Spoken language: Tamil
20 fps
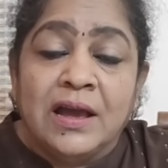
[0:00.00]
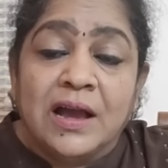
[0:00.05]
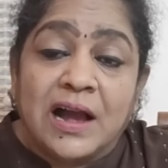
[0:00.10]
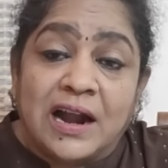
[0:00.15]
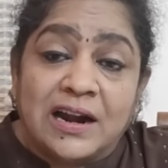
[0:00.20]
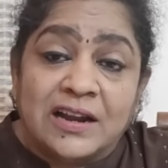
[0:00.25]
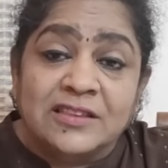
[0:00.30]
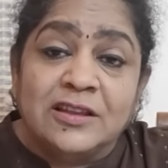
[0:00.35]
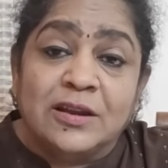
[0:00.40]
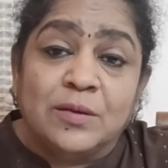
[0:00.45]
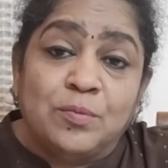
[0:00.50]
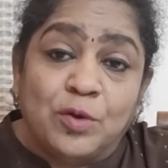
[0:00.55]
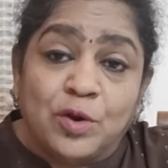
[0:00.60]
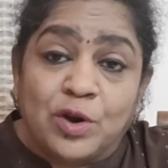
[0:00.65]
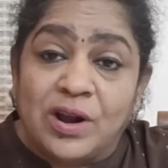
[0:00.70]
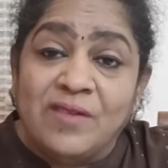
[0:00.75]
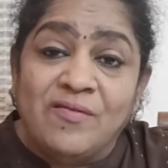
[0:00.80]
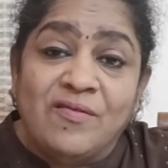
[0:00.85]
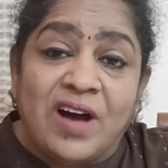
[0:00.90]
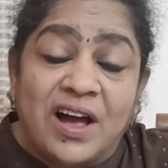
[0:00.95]

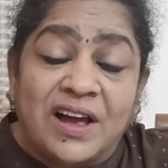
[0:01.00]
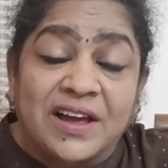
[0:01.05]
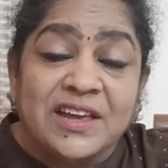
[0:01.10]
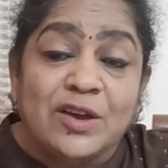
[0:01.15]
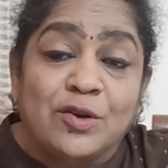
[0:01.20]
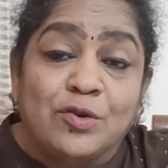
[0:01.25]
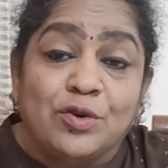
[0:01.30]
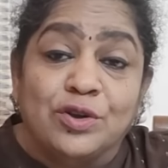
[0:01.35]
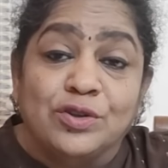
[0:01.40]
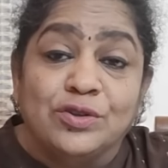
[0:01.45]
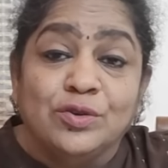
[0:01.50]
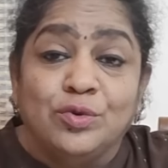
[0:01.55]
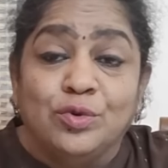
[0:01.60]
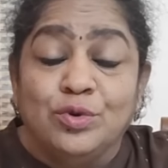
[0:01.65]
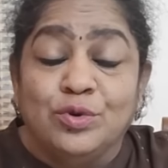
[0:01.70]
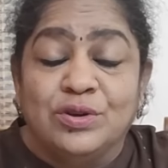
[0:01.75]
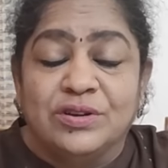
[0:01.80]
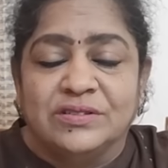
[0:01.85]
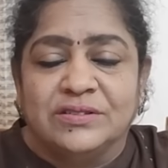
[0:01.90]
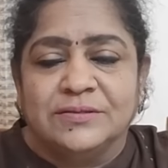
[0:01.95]
கடத்திருக்கவர்லாம் வாங்கி கொண்டு வந்து
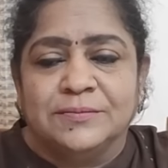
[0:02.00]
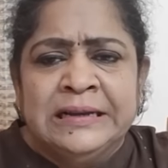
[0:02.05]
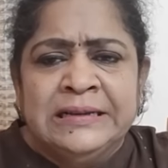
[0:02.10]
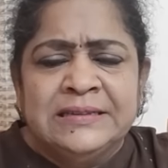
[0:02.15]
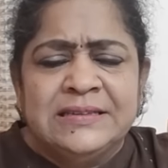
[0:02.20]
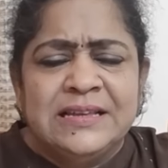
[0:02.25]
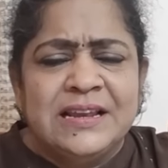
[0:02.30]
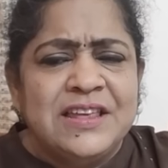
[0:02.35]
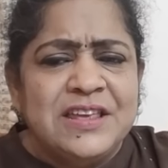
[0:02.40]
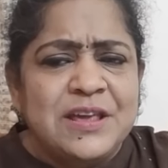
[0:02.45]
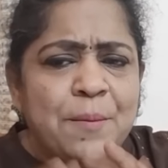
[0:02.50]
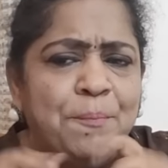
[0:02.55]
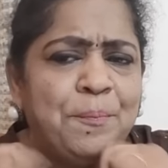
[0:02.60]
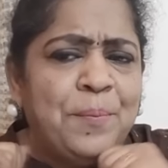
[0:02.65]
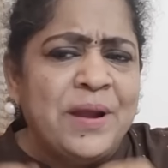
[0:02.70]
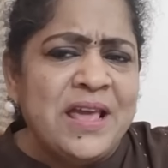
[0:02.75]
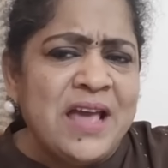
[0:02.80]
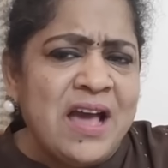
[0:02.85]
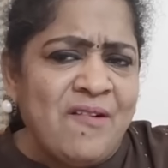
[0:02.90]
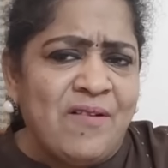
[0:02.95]
கொடுக்குறது சரி
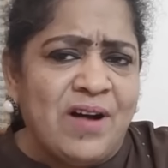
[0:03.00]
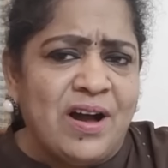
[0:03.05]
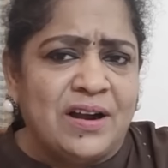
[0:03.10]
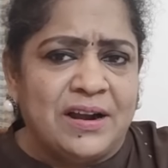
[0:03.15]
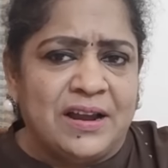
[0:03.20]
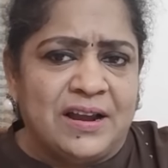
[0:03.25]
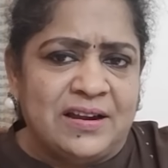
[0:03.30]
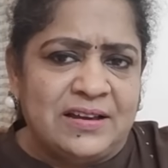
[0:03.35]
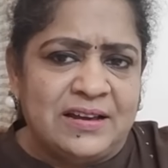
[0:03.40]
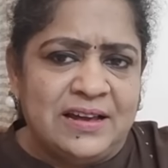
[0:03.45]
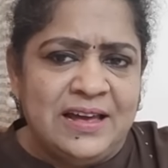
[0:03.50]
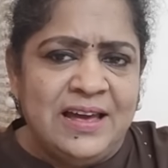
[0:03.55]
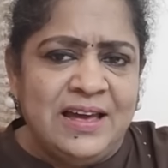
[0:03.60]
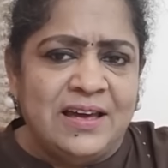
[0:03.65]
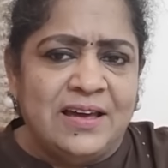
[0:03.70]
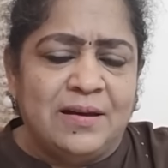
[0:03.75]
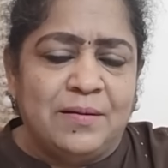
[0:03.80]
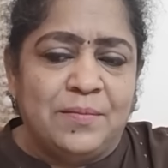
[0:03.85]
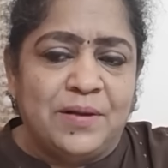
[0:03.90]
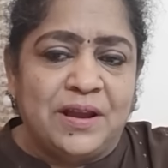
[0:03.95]
எப்படியா வாங்கினானுங்க
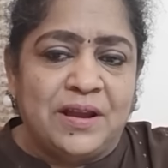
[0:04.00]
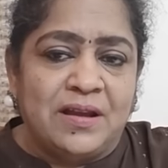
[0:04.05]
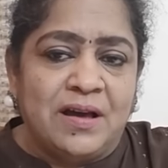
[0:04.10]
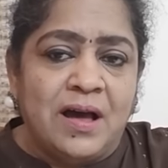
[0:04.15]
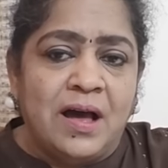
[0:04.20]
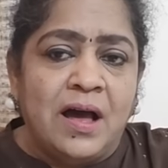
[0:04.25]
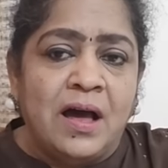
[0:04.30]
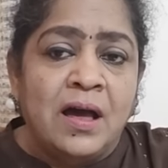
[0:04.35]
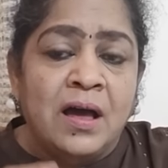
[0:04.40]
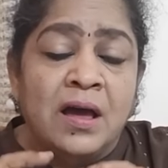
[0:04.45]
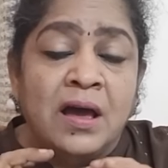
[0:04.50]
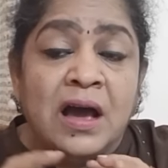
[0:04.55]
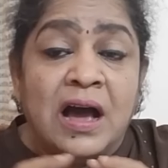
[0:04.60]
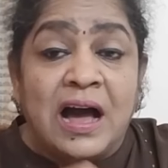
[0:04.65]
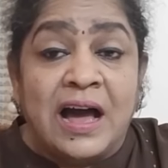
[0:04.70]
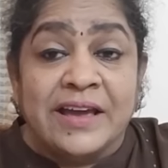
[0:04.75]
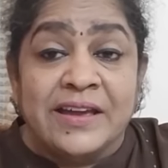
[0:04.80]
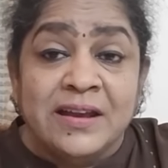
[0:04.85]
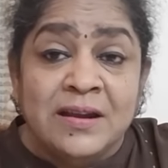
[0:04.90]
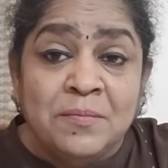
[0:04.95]
அப்படின்னா
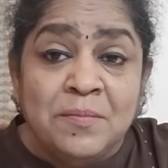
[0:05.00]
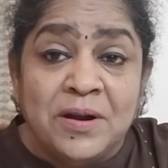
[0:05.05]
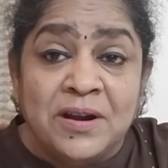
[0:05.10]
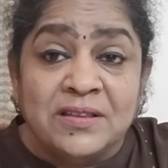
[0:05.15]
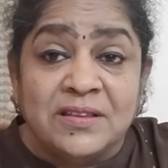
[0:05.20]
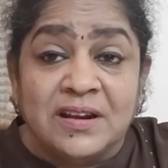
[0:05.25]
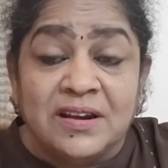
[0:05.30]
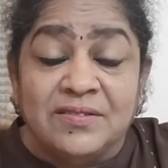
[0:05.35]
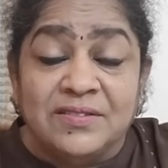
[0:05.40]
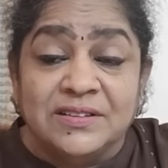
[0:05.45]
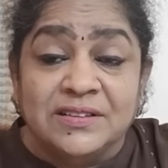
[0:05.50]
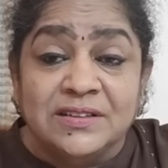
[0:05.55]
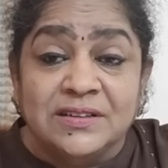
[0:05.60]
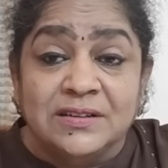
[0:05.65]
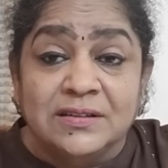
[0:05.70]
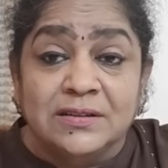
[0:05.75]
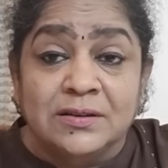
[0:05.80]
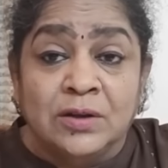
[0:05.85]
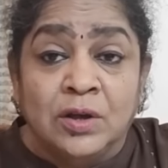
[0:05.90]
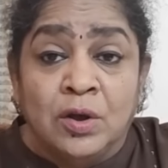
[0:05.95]
அயன் படத்துல வந்து
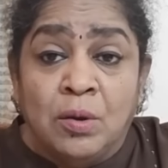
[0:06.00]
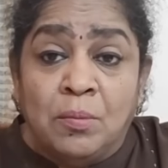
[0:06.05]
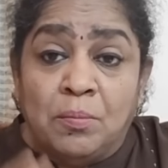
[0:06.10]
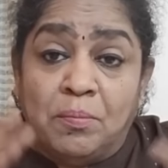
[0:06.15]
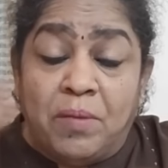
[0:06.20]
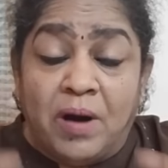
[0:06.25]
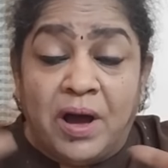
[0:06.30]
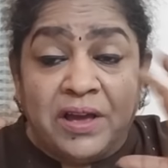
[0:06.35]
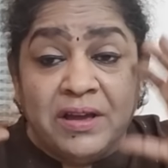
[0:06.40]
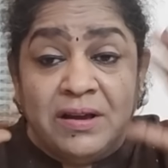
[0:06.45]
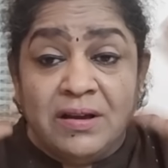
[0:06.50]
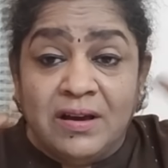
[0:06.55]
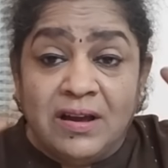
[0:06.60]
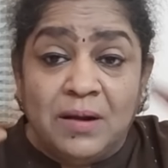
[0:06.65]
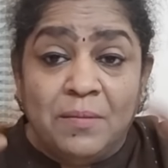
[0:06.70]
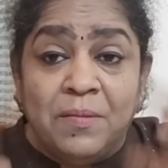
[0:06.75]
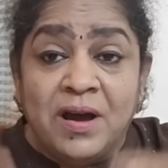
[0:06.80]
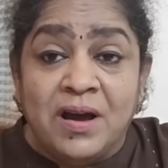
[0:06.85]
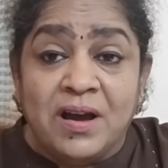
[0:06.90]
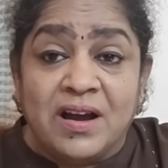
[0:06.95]

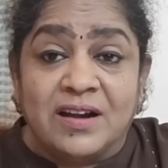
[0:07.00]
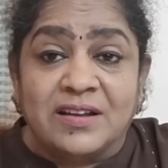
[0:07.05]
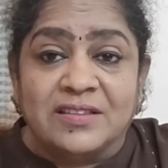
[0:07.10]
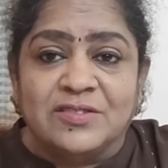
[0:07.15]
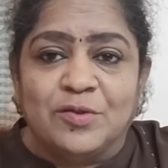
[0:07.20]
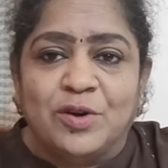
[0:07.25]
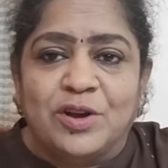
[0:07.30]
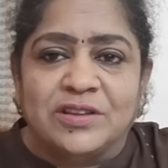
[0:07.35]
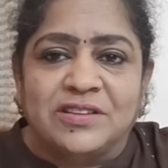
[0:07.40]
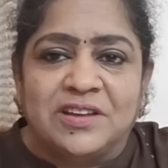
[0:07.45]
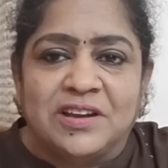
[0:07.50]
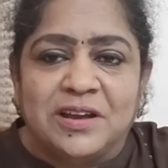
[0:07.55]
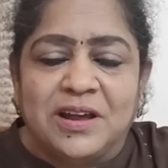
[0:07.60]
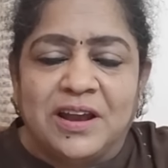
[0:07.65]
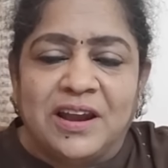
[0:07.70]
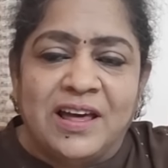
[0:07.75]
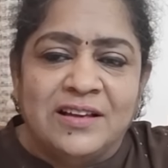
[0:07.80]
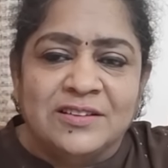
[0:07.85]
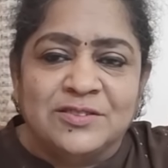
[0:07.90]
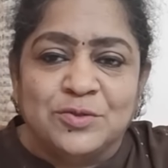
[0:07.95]
பயங்கரமா கடத்துவார்
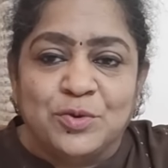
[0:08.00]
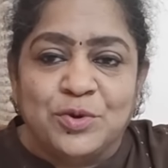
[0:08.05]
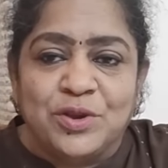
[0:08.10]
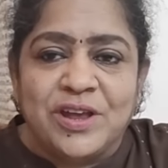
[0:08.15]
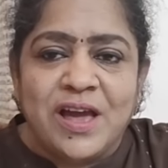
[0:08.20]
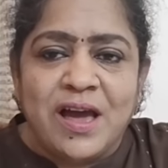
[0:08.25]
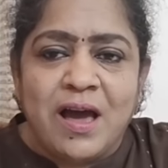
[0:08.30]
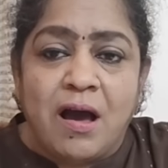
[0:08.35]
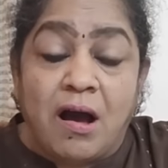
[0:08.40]
தெரியுங்களா சூர்யா